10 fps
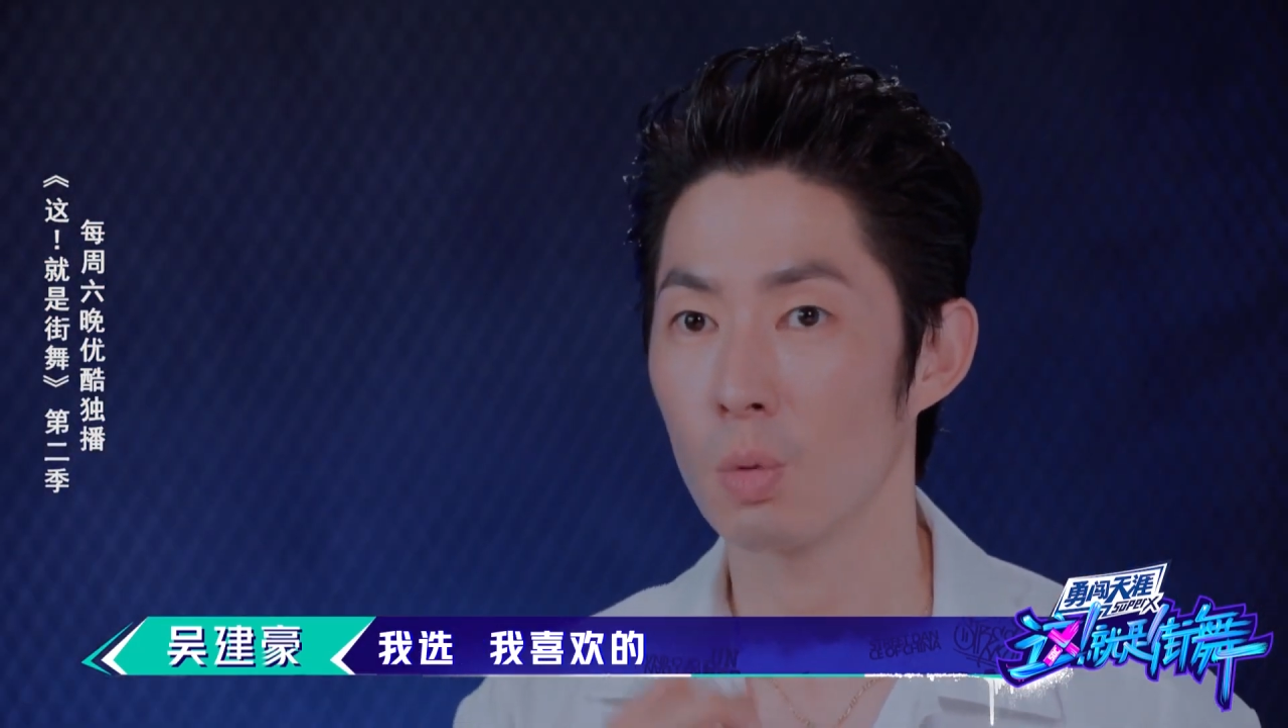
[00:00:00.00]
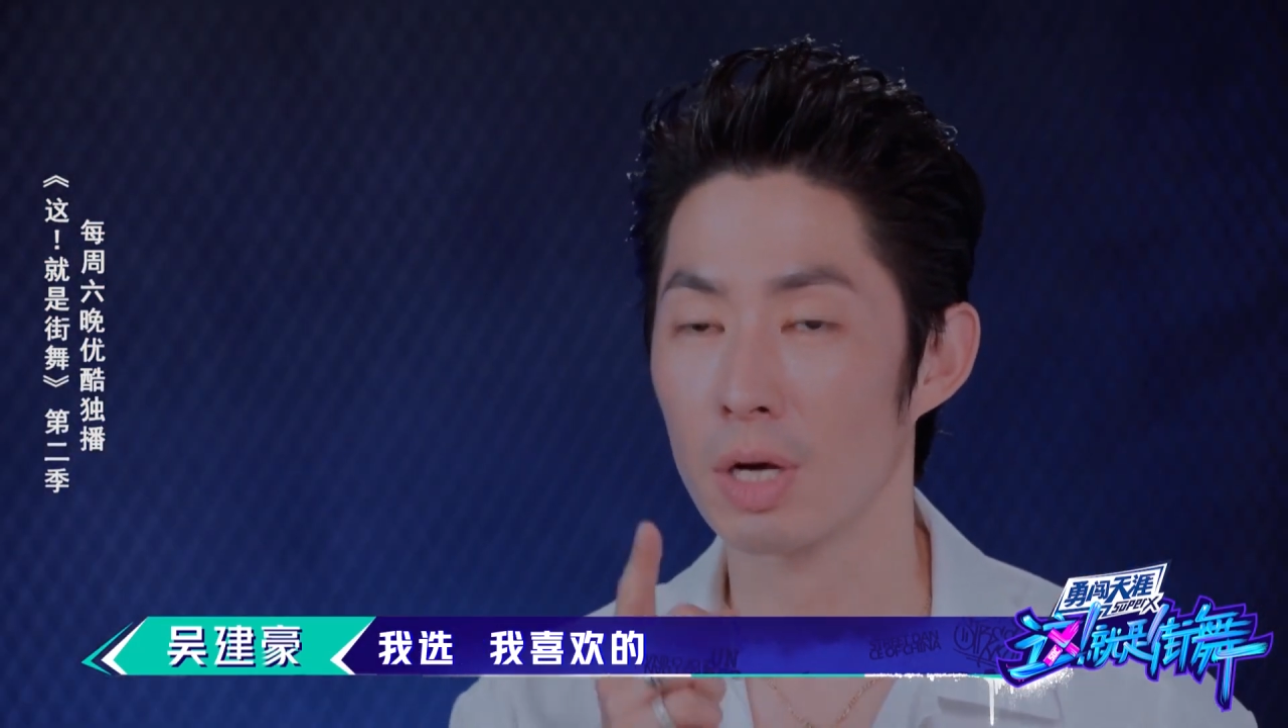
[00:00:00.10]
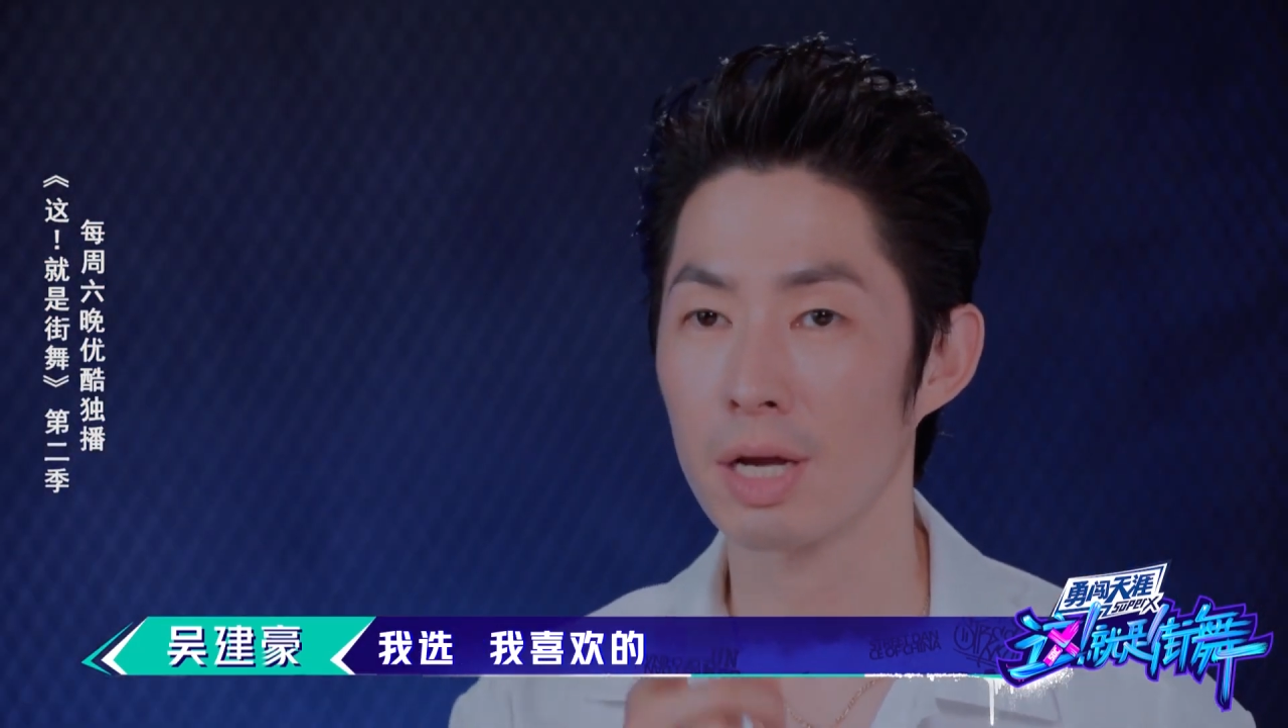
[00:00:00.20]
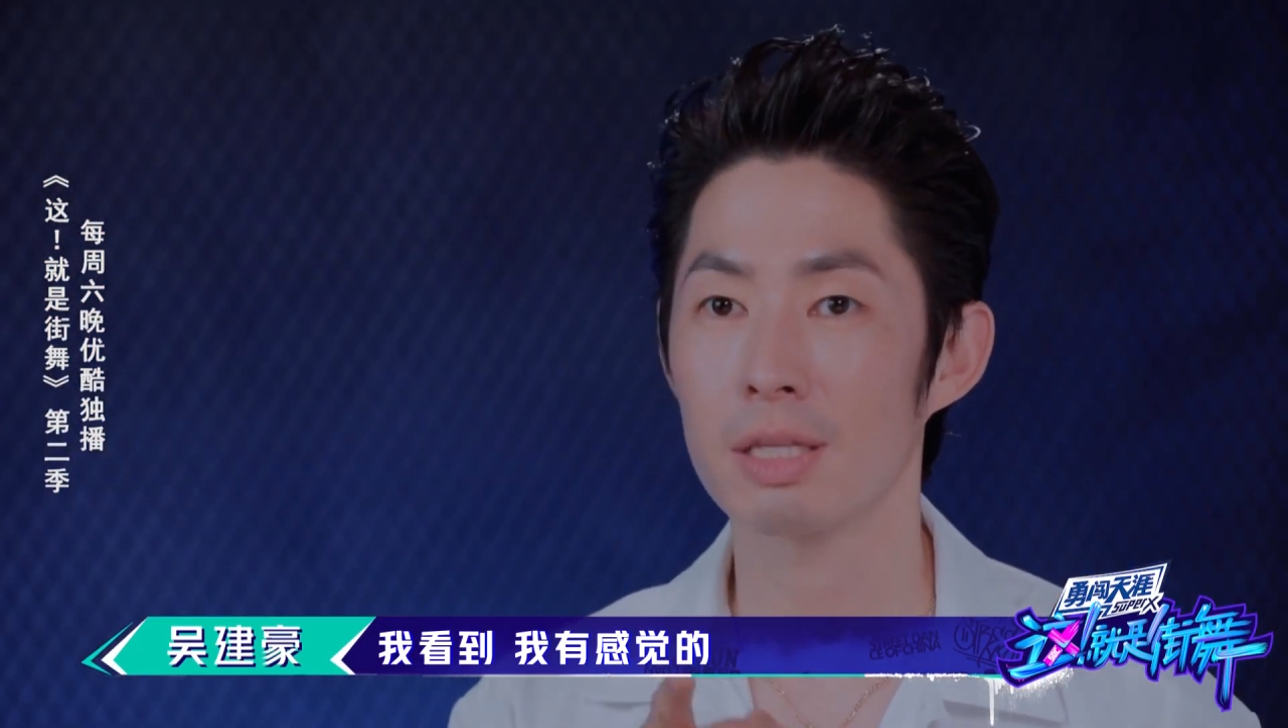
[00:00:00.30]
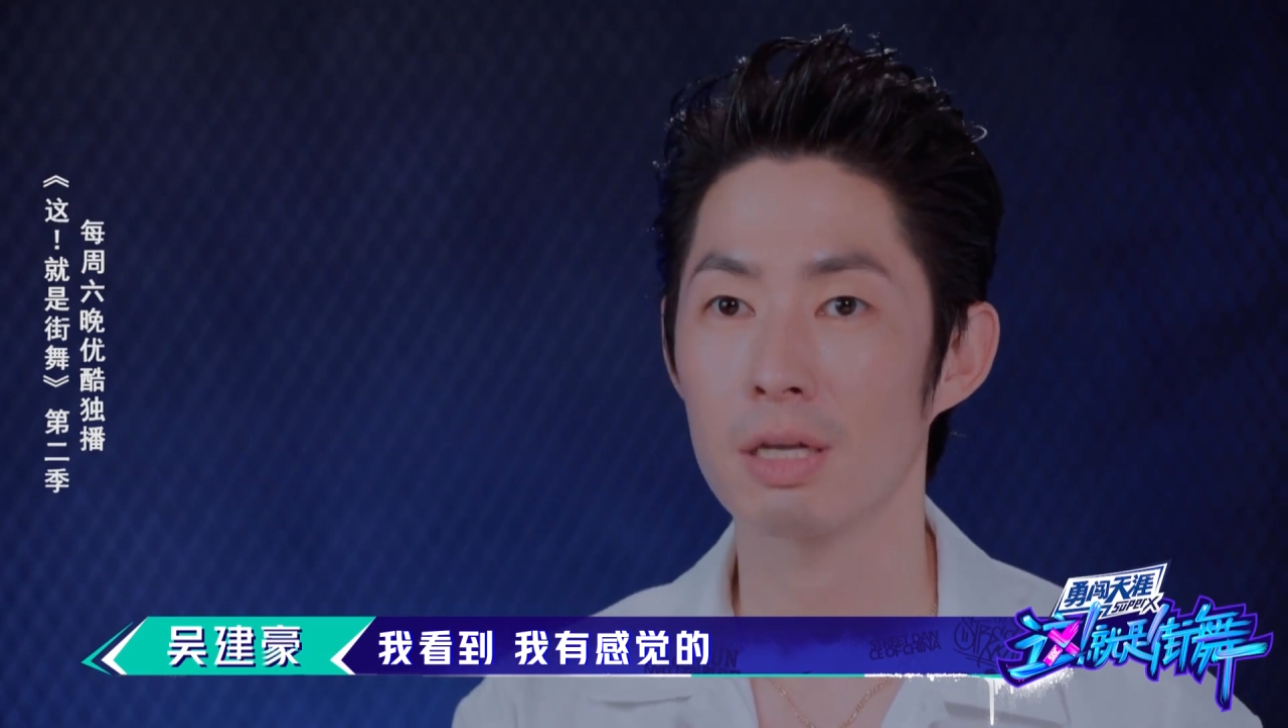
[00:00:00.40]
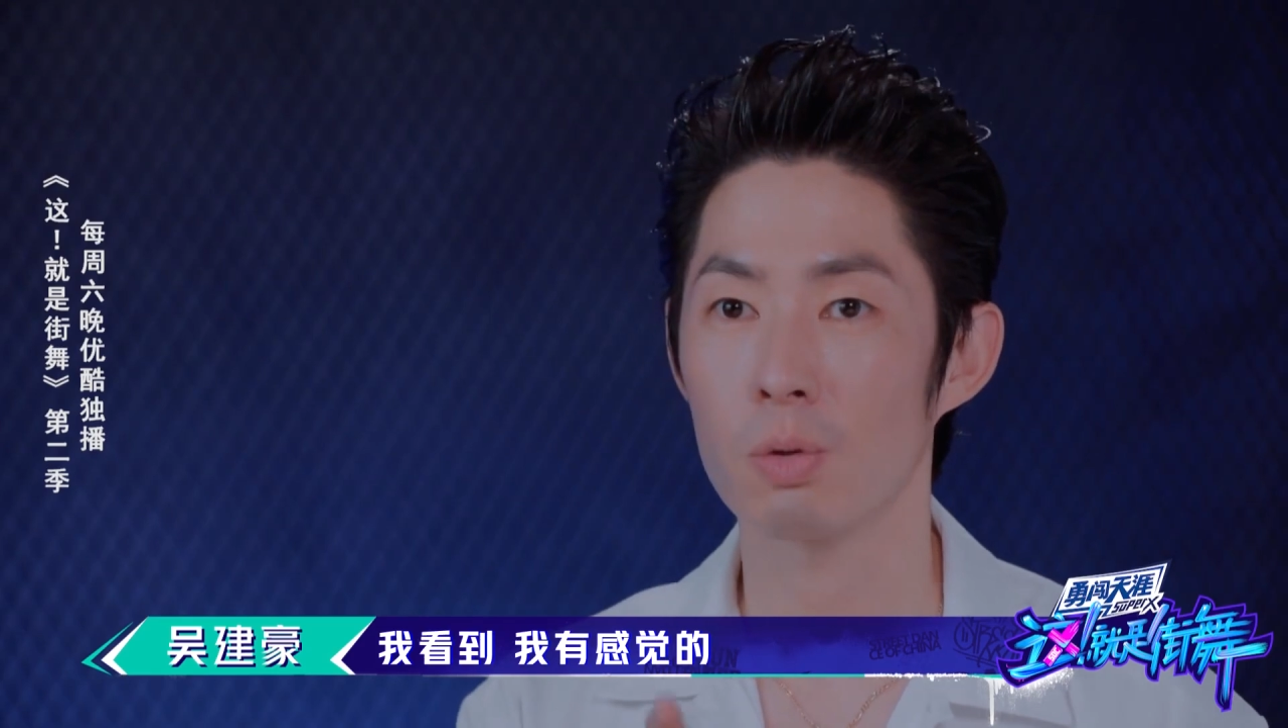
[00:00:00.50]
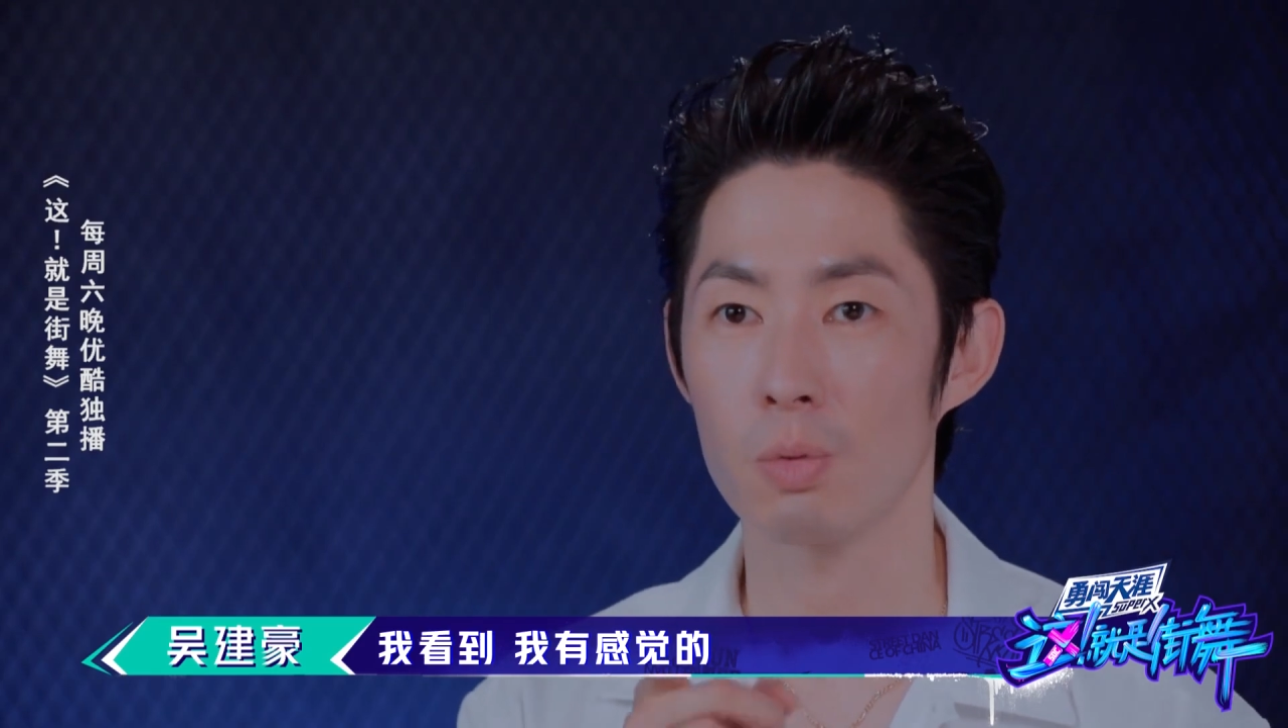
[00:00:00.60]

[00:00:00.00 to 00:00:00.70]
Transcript: 我看到